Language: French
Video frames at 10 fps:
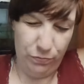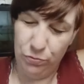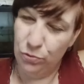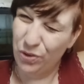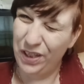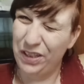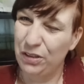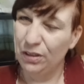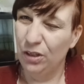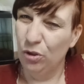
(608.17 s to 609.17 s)
que vous aurez,
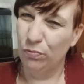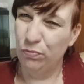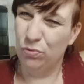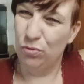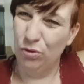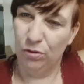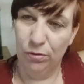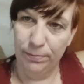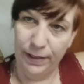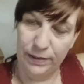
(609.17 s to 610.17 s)
vous,
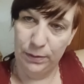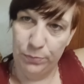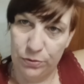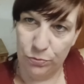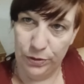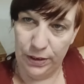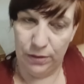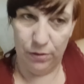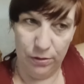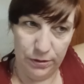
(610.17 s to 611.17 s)
euh, mardi, puisqu'on
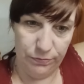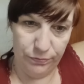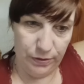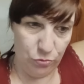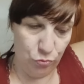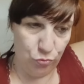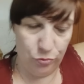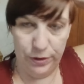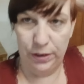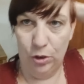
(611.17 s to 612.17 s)
est lundi, fin de
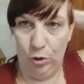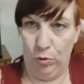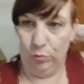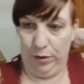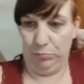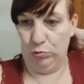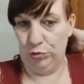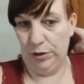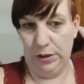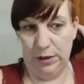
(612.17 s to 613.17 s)
journée. On a
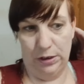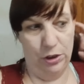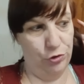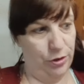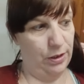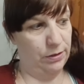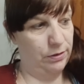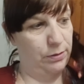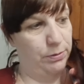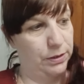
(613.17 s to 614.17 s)
mangé des quiches. Là,
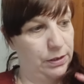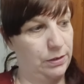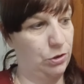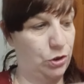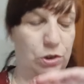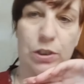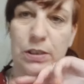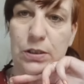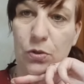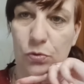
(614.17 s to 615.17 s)
Dimitri est allé
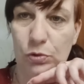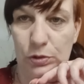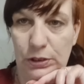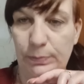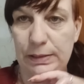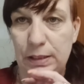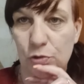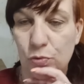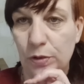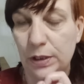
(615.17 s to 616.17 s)
chercher Sandro qui va passer
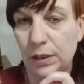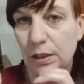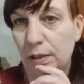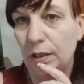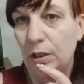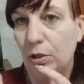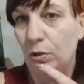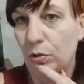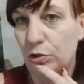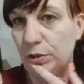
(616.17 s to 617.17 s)
la journée
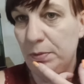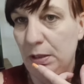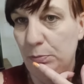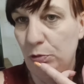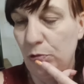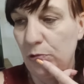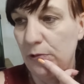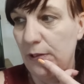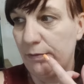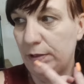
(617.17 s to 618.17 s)
chez ma
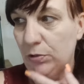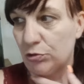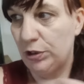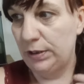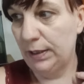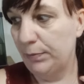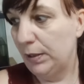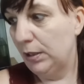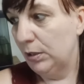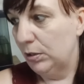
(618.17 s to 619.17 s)
maman avec Angelina.
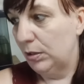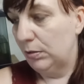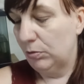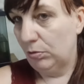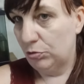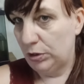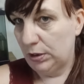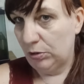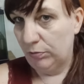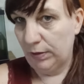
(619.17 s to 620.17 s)

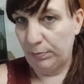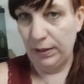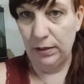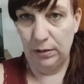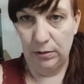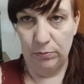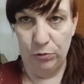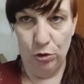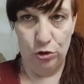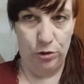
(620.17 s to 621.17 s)
Angelina ne revient pas, elle
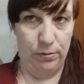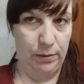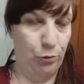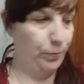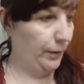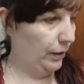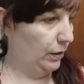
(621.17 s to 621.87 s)
dort chez ma maman.